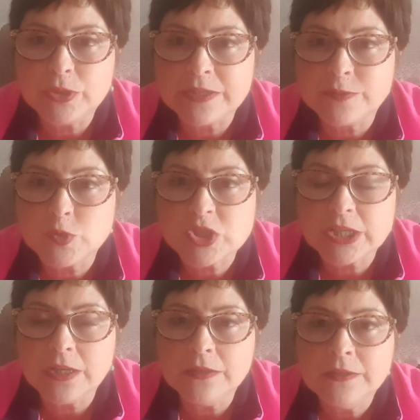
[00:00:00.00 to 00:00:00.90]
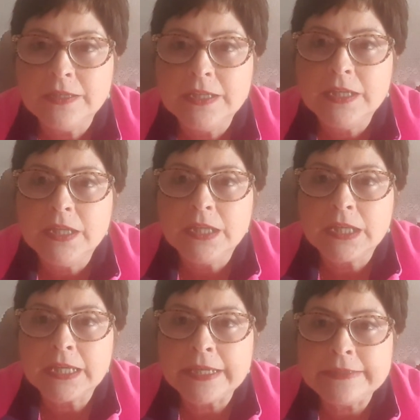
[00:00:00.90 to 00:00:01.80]
muy graciosa
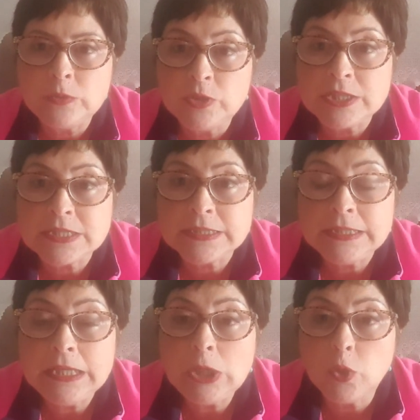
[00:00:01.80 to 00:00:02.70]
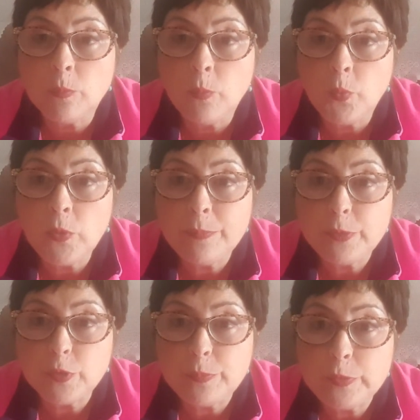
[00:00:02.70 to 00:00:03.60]
que tiene un estilo muy
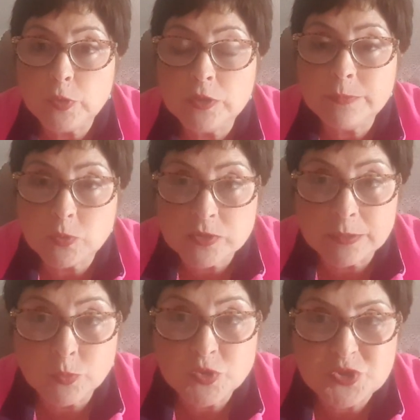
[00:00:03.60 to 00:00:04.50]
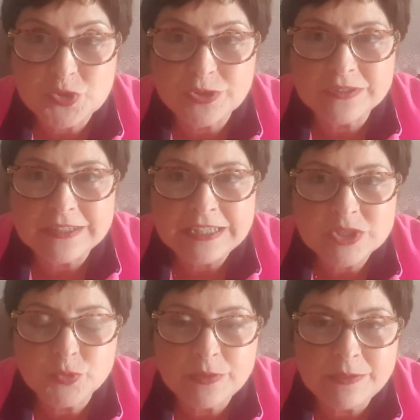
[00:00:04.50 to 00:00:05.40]
propio y me gusta mucho y
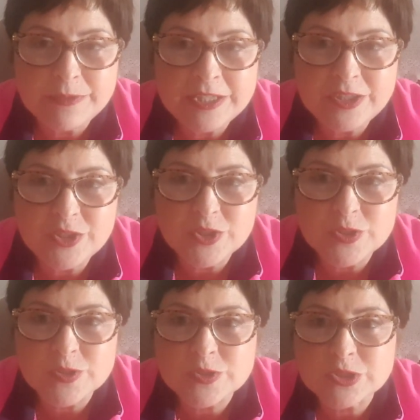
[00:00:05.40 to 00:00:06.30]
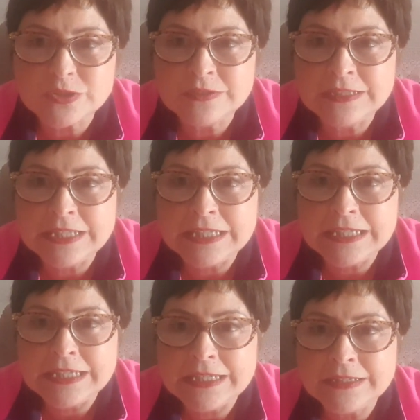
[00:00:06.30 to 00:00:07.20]
sube vídeos
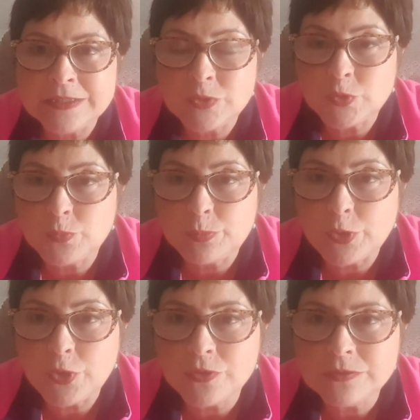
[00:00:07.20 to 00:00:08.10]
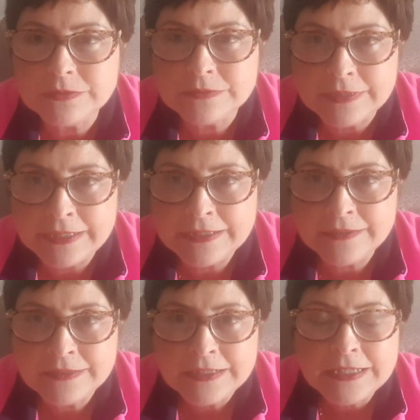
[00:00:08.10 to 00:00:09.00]
de, todo un poco, ¿eh?